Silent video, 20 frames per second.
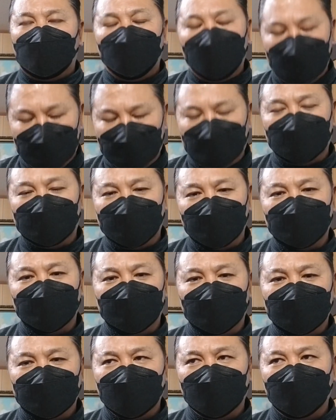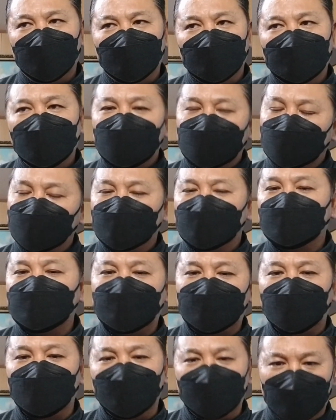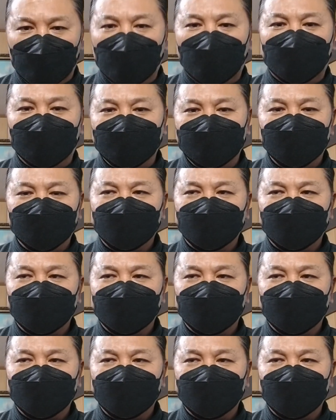変わってくるその売れ筋っていうのが